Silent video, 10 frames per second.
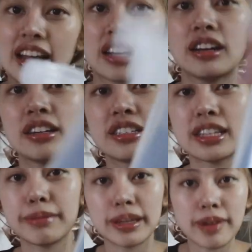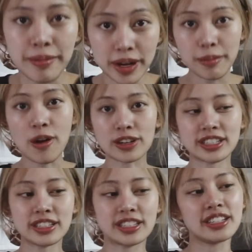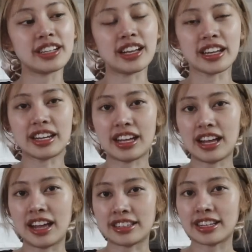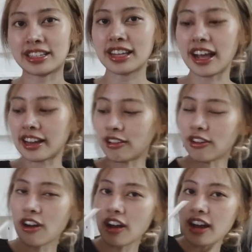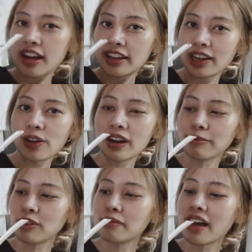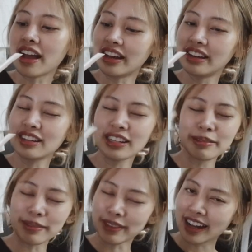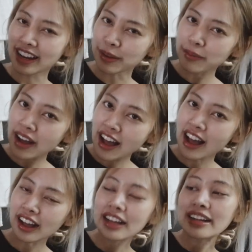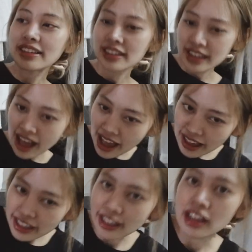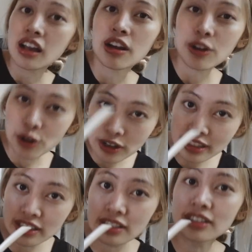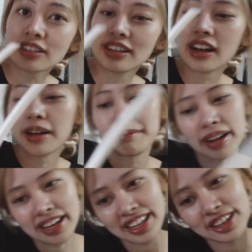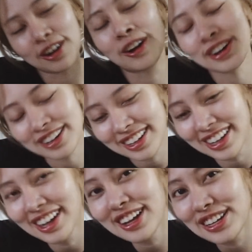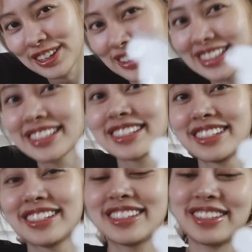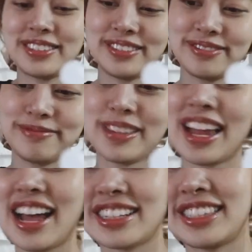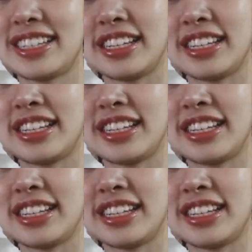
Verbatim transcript: ก็คือจะมีแบบกระบอกฉีดๆอย่างนี้นะคะ ใสๆแล้วก็ที่เรานำต้นไม้อันนี้คือแบบน่ารักมาก ที่ไทยก็ซื้อมานี่ก็ก็ซื้อน่ารักจริง